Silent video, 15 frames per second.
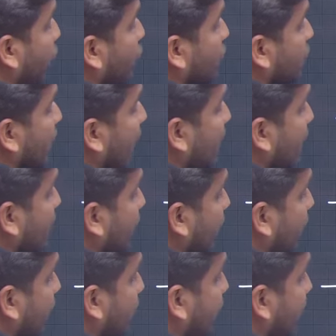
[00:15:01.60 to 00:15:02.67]
फोर्स याद रखना
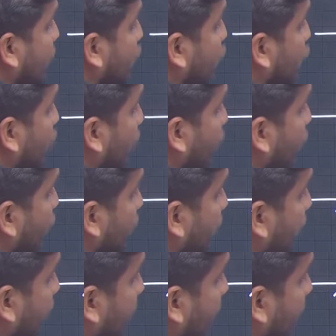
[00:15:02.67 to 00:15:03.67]
ये एक सूडो फोर्स है